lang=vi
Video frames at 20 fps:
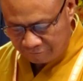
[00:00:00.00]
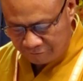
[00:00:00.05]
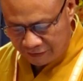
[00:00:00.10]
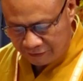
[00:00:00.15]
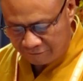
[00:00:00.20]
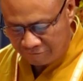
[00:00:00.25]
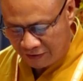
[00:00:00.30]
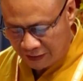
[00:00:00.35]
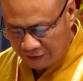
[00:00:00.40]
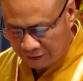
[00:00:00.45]

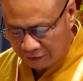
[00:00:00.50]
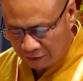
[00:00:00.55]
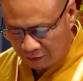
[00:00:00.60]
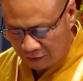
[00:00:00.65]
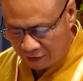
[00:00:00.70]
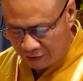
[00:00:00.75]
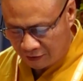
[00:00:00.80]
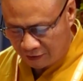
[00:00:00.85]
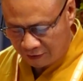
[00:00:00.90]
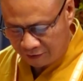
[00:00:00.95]
về vai
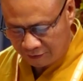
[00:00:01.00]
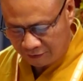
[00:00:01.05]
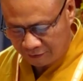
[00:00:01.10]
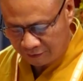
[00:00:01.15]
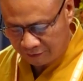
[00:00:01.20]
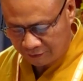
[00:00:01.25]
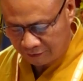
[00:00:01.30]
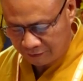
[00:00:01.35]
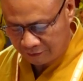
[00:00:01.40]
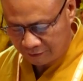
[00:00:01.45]
trò
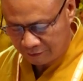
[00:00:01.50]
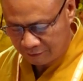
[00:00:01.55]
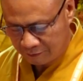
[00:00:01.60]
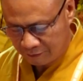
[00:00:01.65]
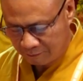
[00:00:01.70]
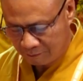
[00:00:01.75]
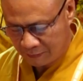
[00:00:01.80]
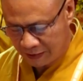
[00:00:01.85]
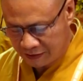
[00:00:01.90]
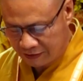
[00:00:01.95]

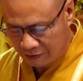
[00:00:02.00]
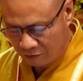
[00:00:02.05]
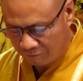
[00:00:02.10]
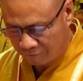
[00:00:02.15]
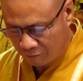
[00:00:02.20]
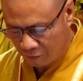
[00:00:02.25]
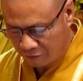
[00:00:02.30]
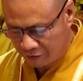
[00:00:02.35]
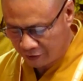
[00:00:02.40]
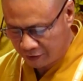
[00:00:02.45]
ban điều
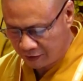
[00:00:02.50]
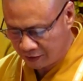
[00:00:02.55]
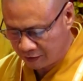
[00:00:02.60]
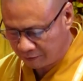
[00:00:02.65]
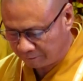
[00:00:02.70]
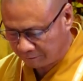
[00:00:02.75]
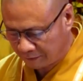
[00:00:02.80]
phối hợp